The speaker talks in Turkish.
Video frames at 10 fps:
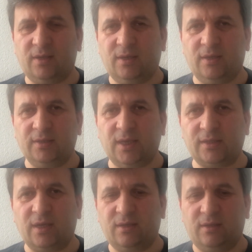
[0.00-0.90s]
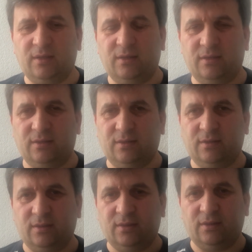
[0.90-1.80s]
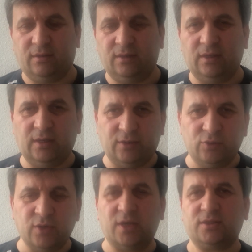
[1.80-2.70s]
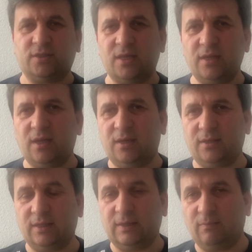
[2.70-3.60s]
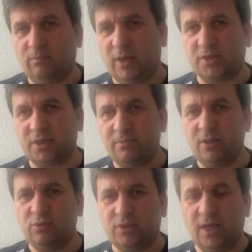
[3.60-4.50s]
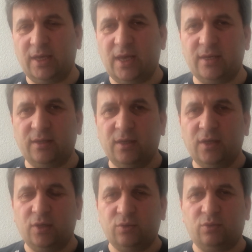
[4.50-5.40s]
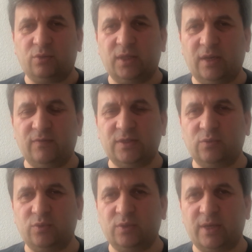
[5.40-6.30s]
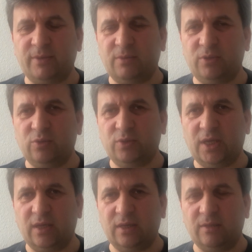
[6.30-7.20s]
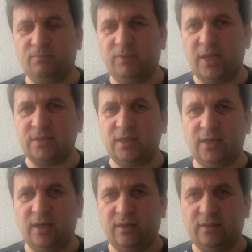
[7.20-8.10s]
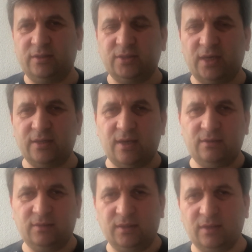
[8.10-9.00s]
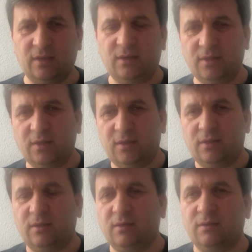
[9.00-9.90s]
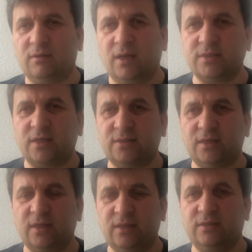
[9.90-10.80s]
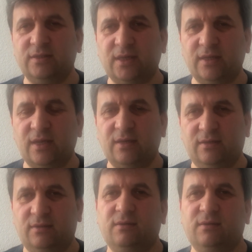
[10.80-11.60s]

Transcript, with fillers: E, ya da e, ille Yunanistan değil. Başka bir ülke yani Türklere vize uygulamayan bir ülkeye gidip Brezilya iltica eden ya da e, Kazakistan'a iltica eden